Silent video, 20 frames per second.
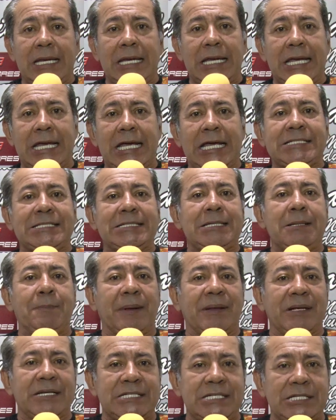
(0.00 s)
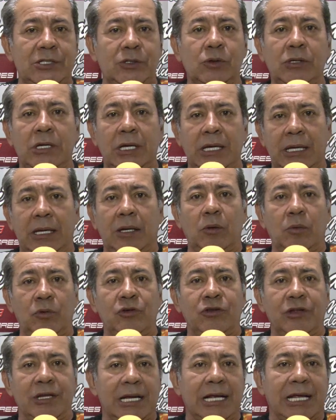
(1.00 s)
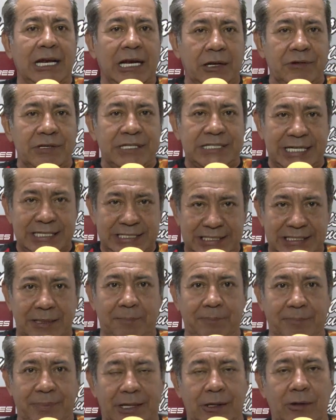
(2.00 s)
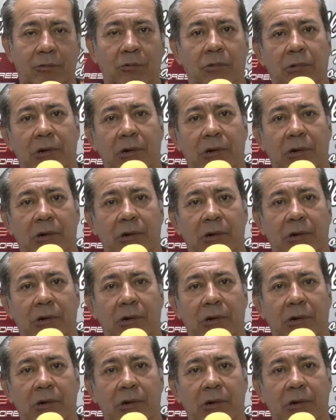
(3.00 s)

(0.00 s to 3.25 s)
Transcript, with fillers: y ese es el pedacito que uno tiene que revisar siempre.